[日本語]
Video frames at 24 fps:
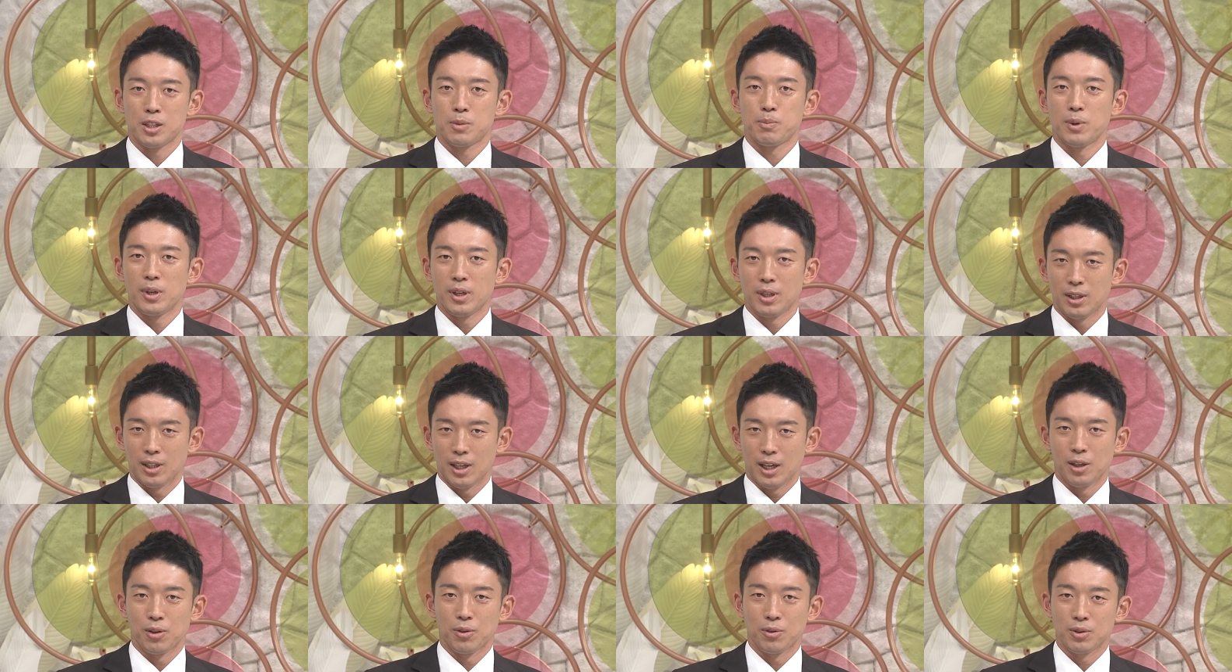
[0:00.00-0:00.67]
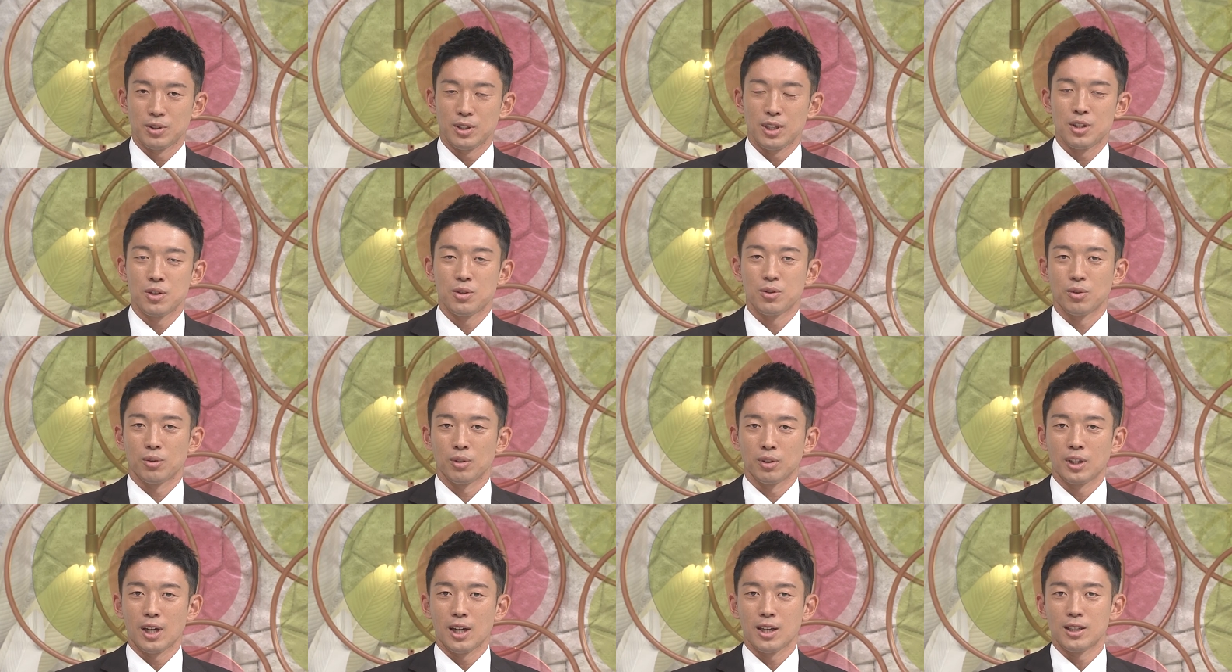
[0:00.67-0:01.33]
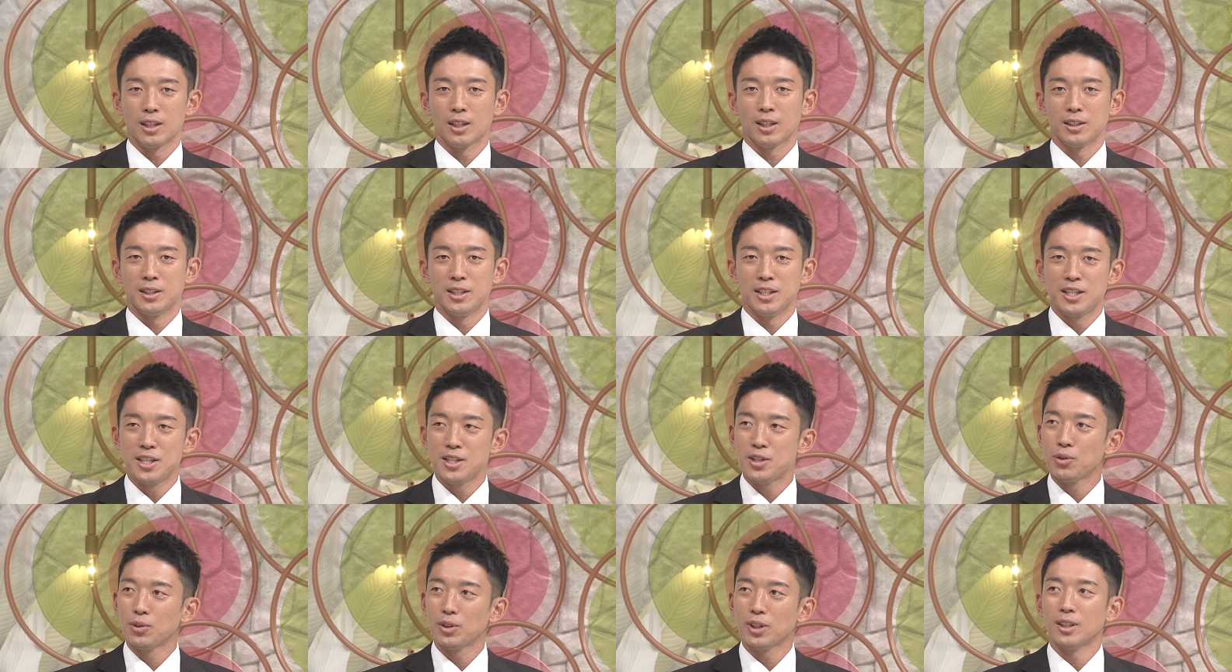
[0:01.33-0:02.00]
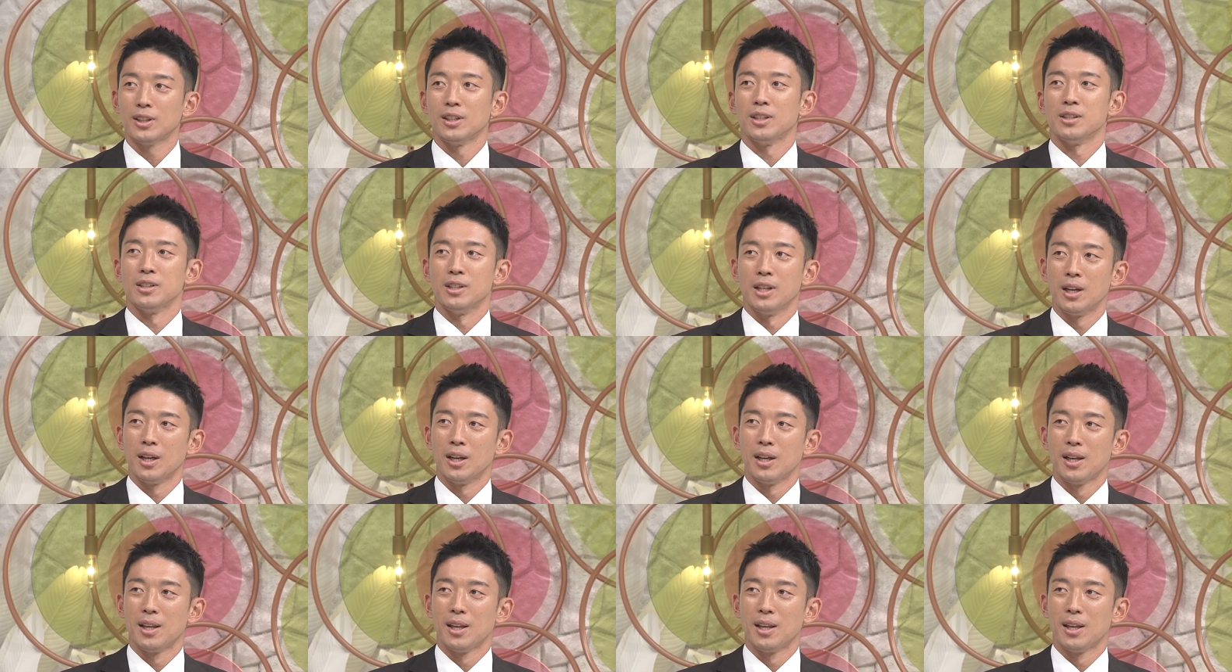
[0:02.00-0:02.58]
スペイン代表の選手との対戦が日常なんですね。